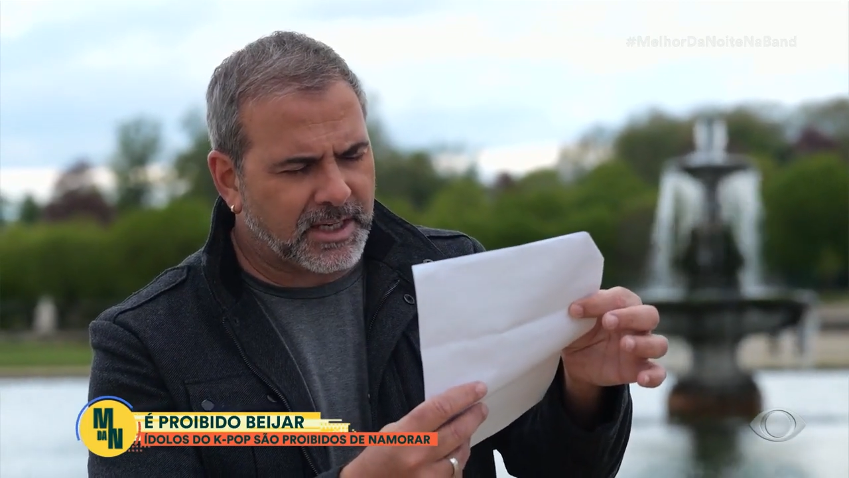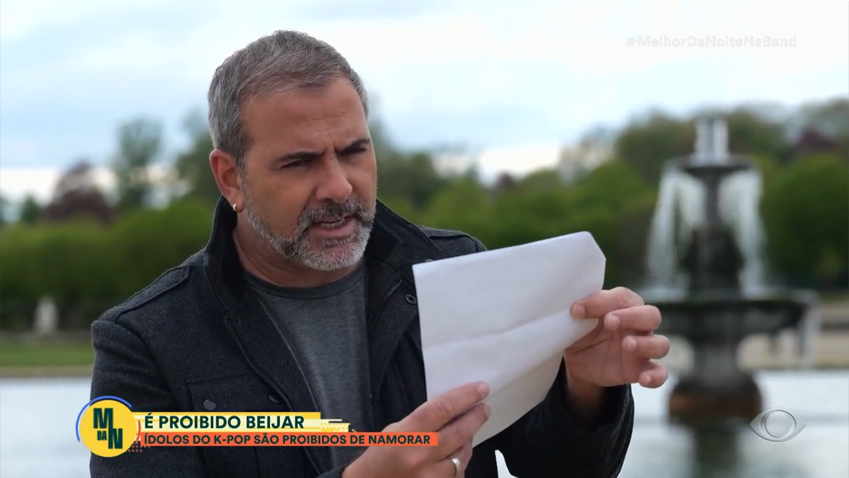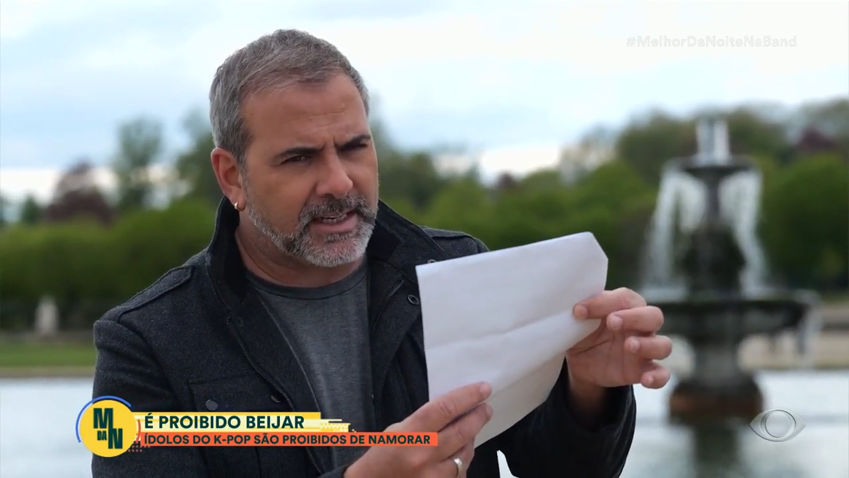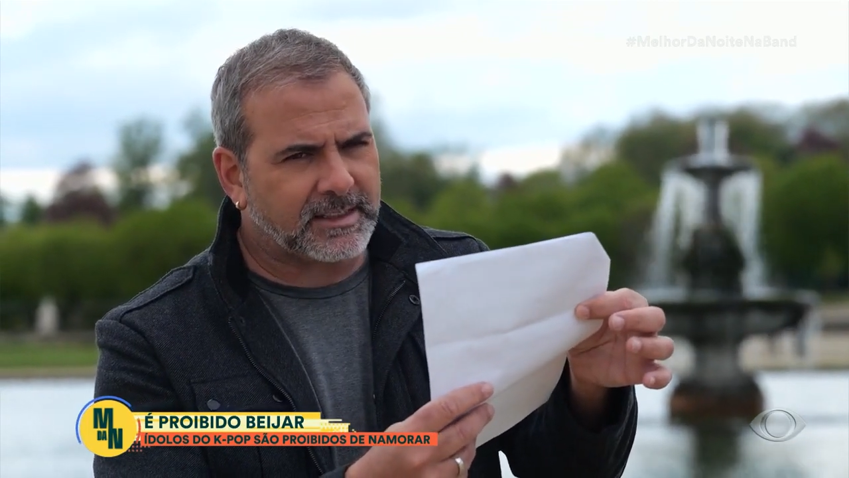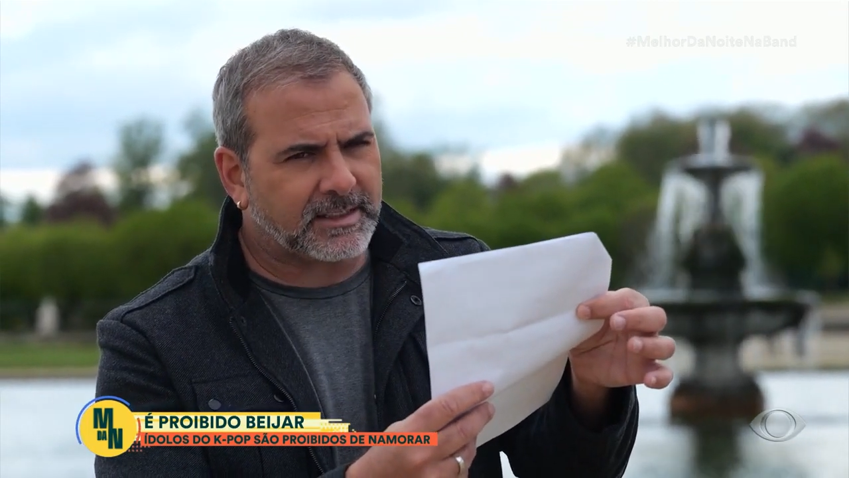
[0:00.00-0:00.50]
que
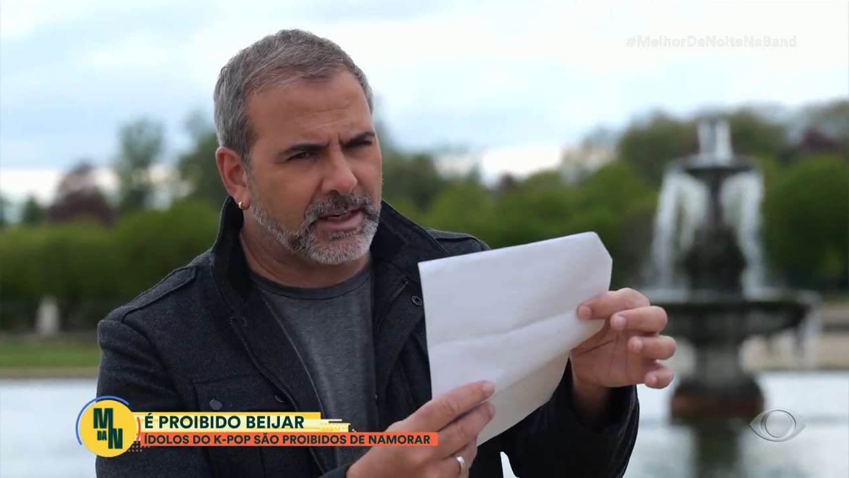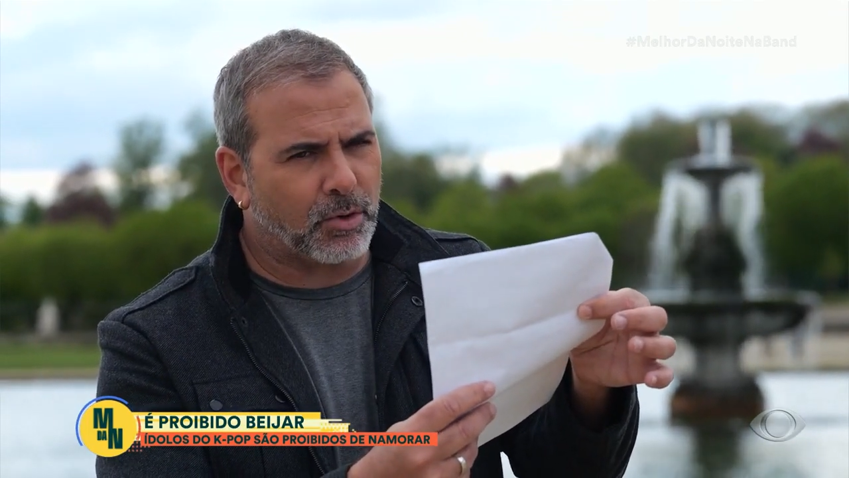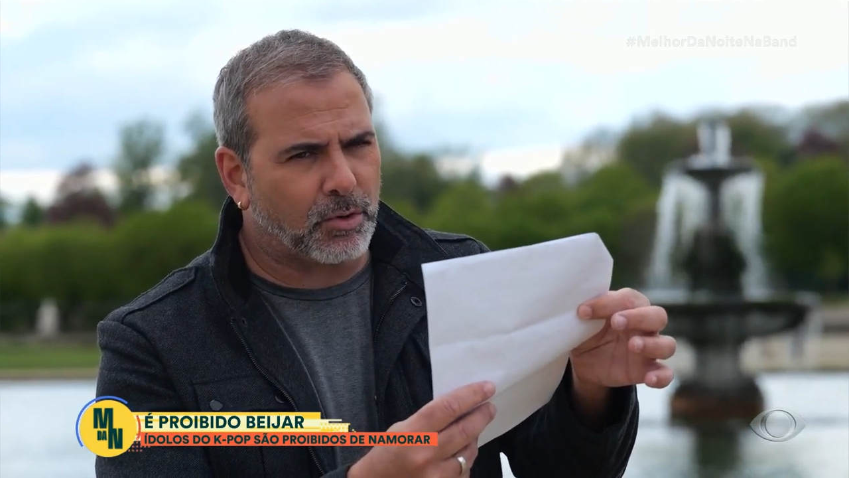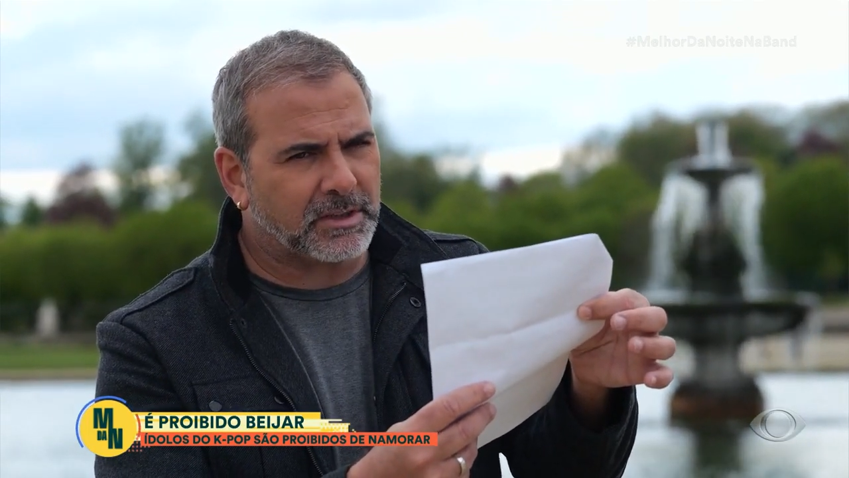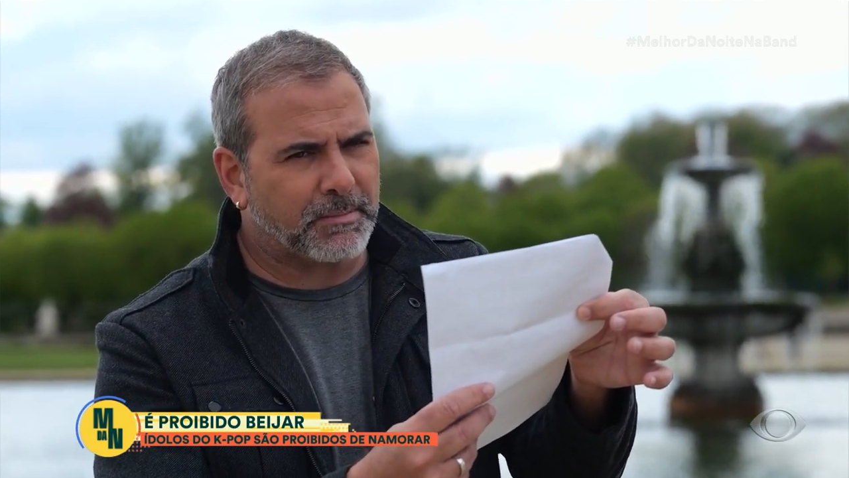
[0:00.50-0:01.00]
eles assinam
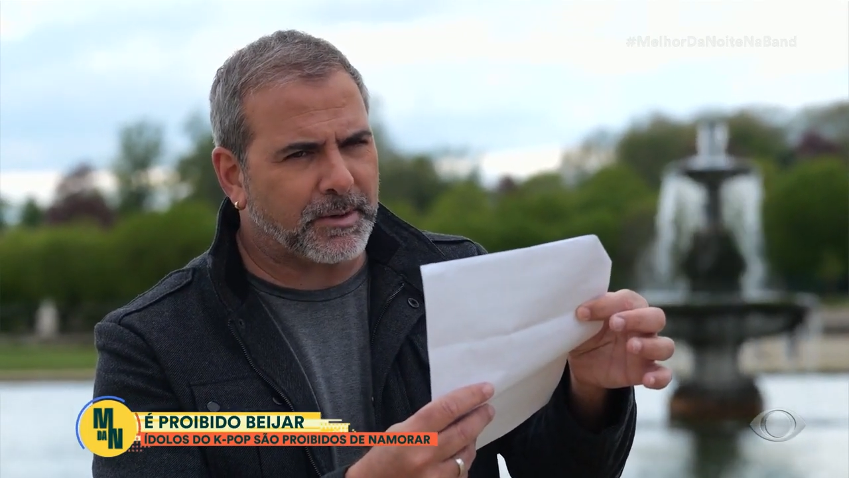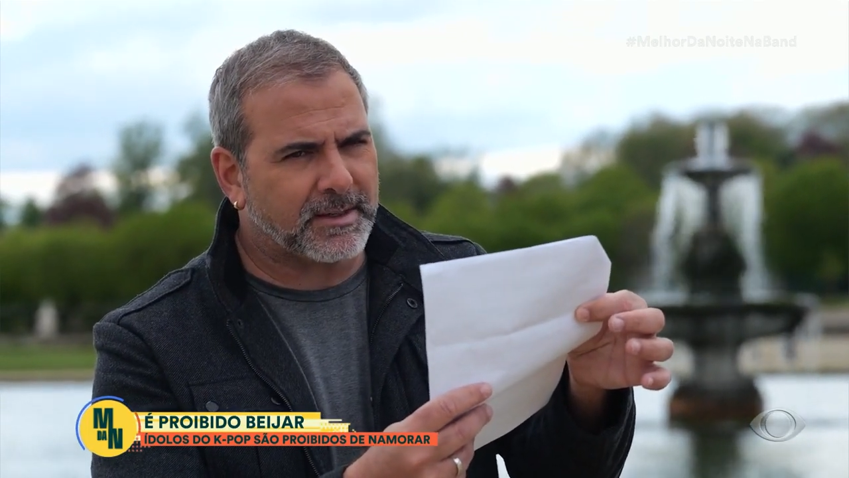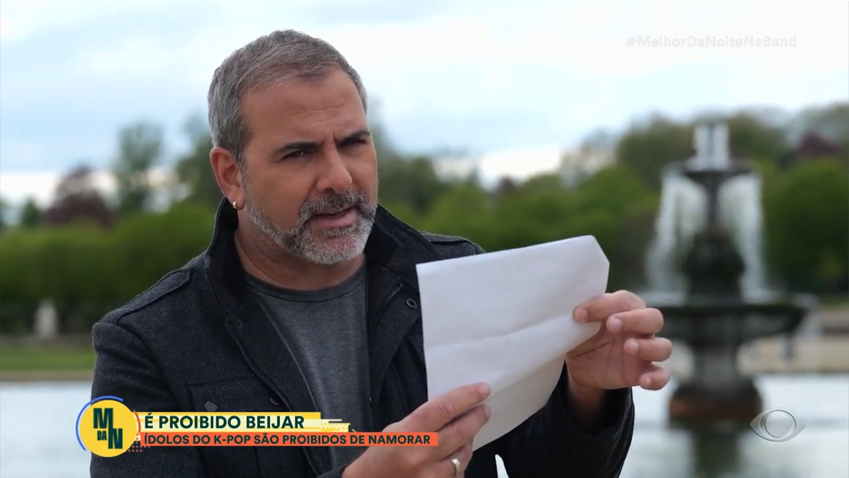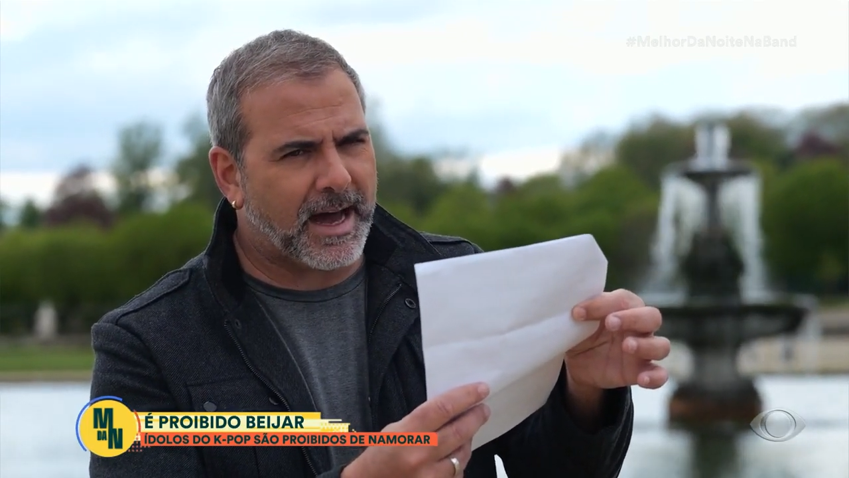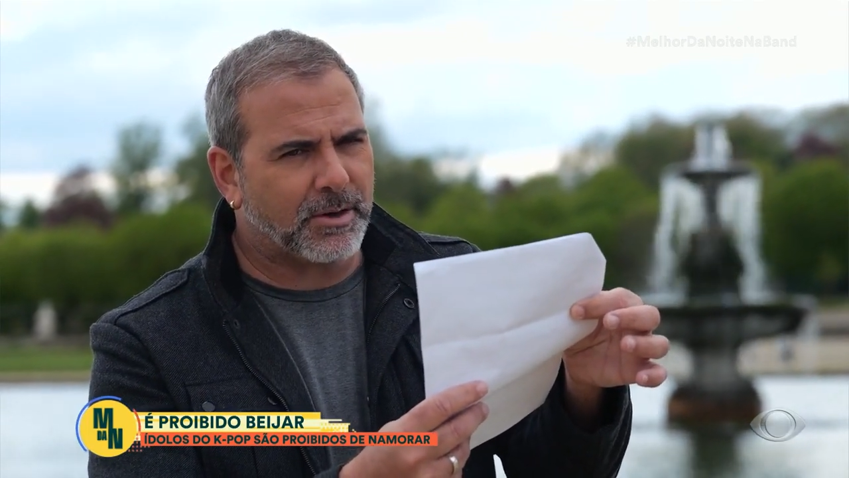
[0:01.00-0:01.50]
com os
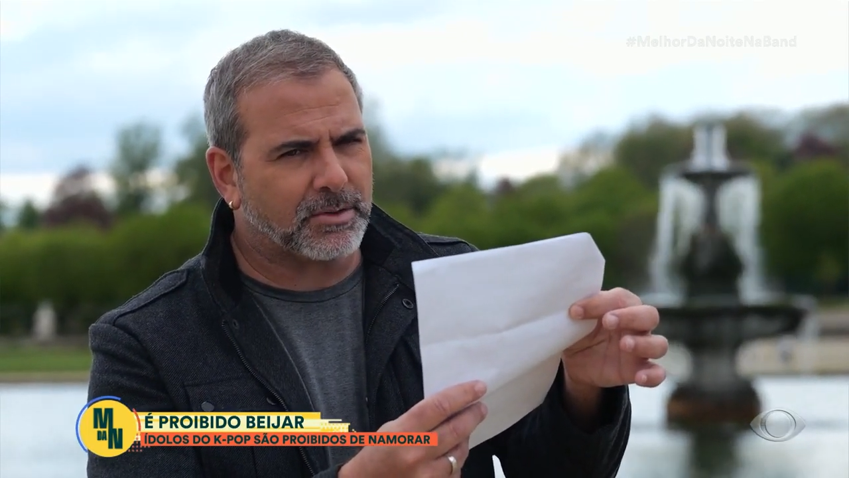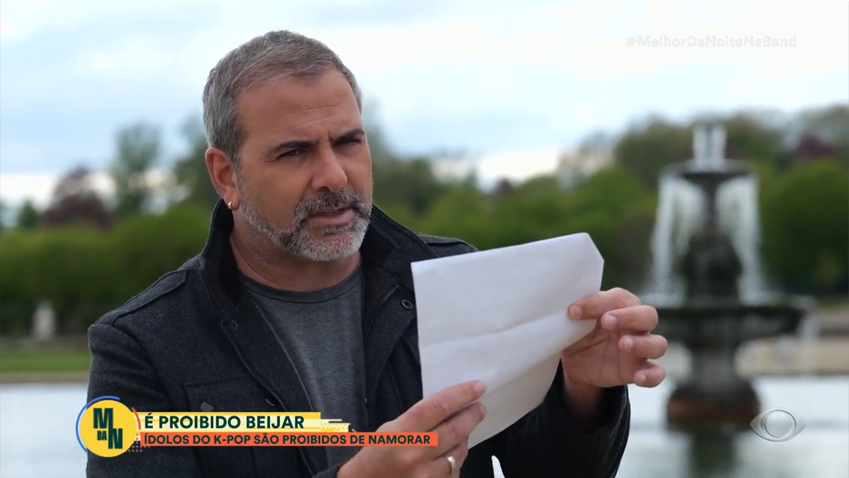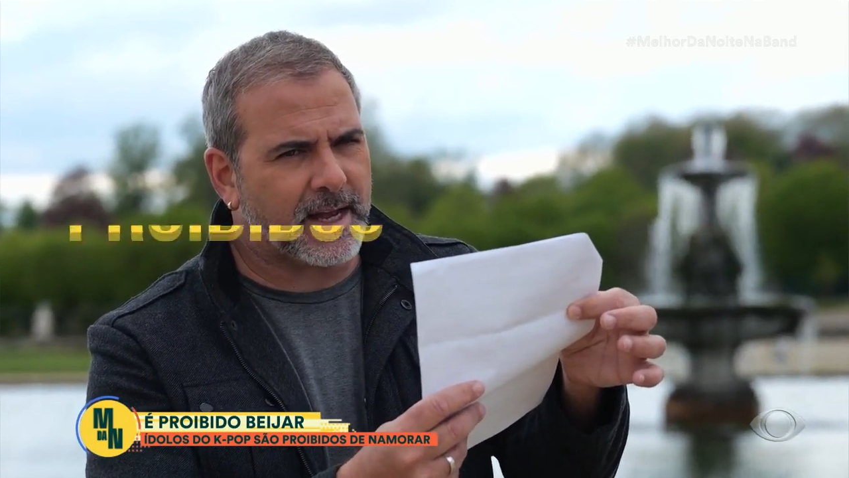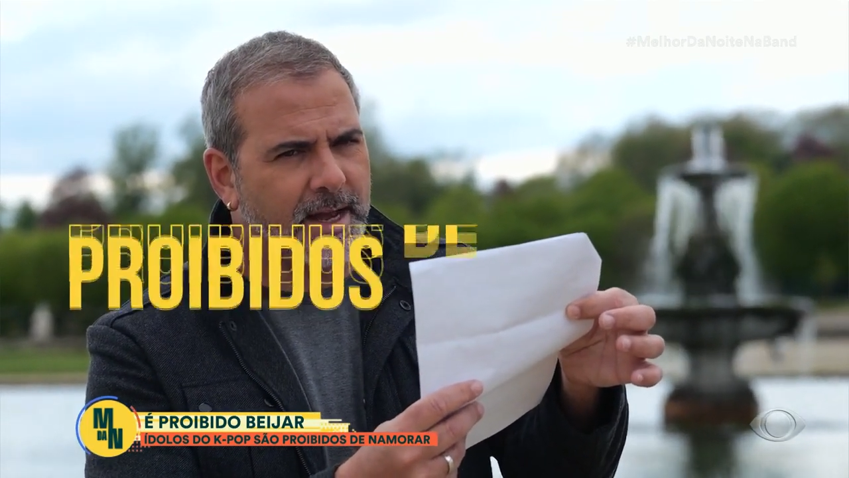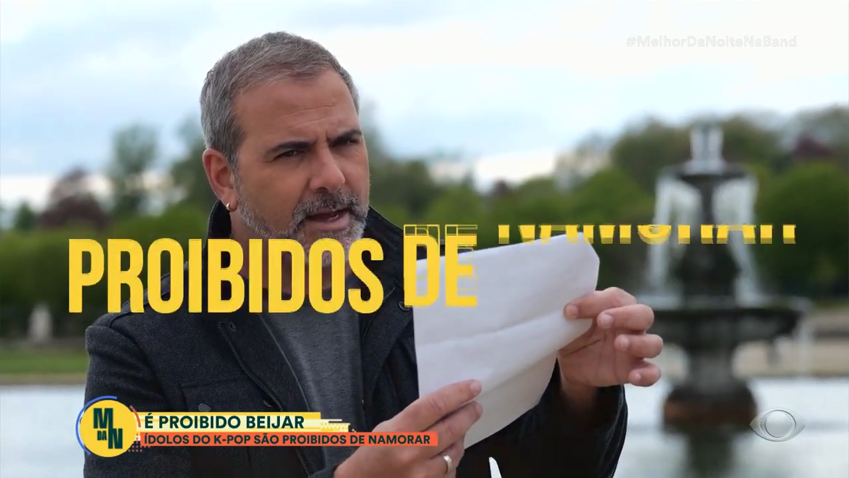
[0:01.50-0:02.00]
empresários
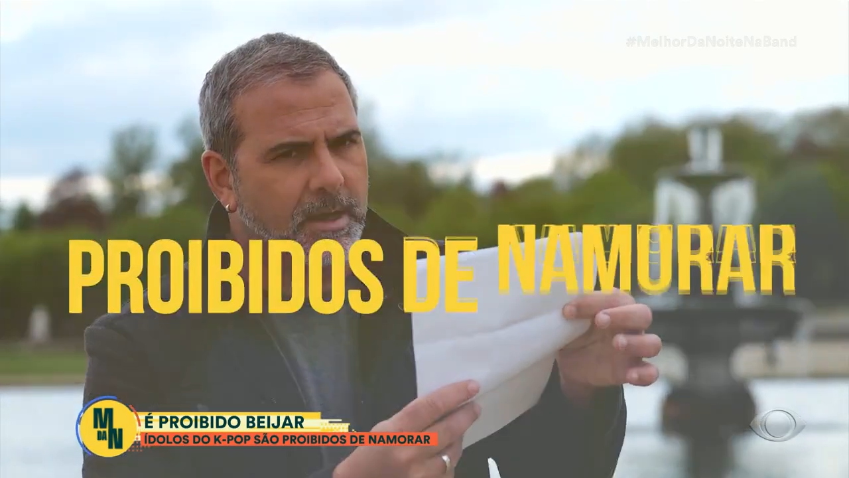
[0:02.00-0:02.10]
é